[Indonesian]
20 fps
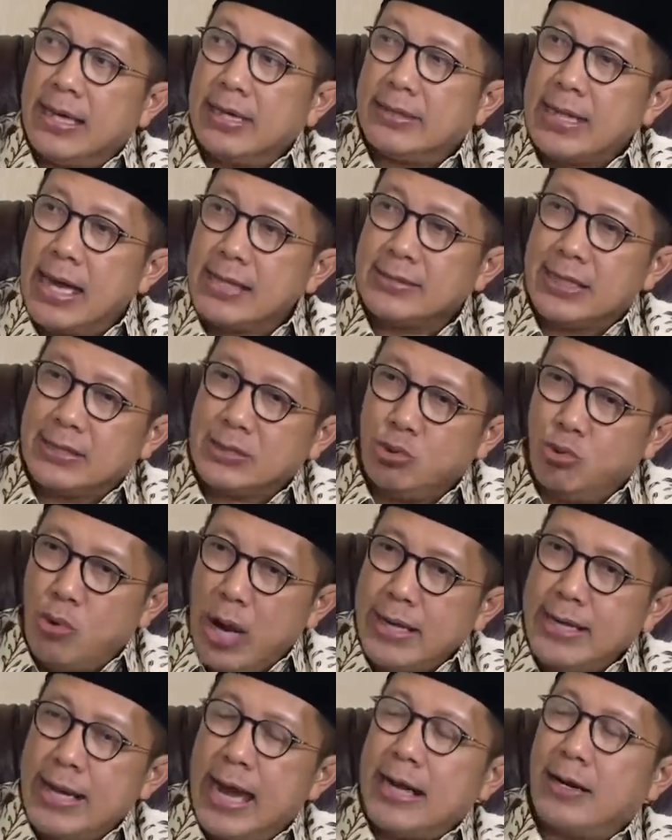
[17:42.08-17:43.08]
kita
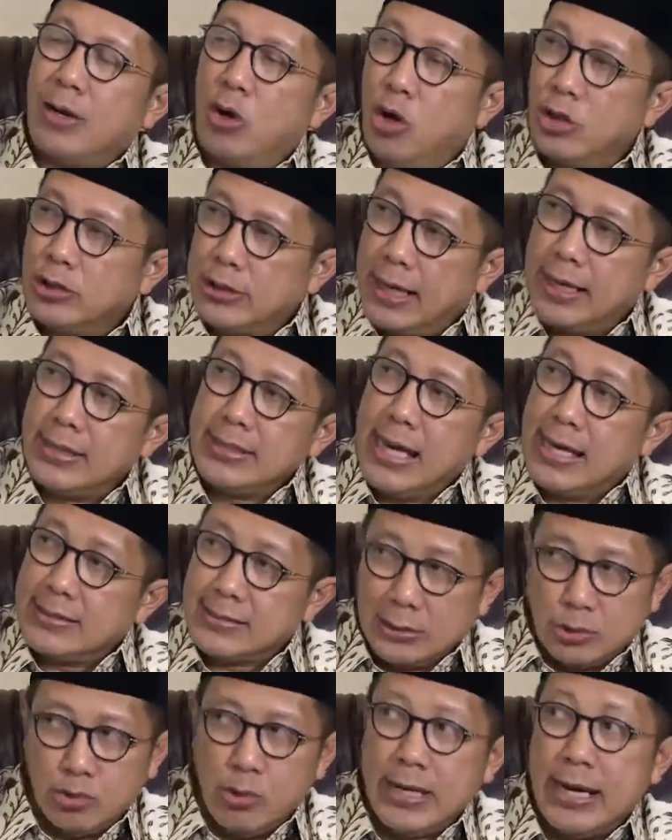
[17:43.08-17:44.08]
sesuai dengan kloternya,
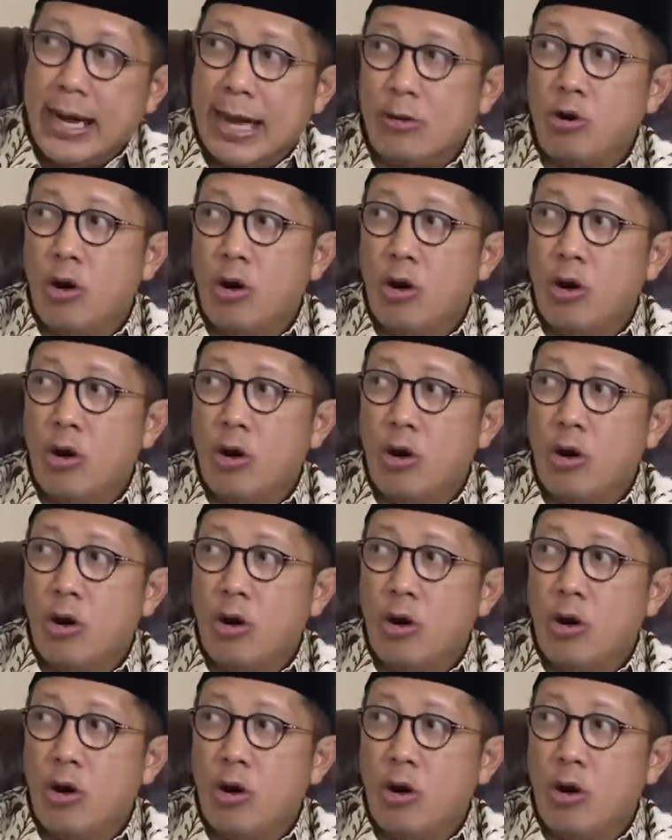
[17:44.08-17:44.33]
sesuai dengan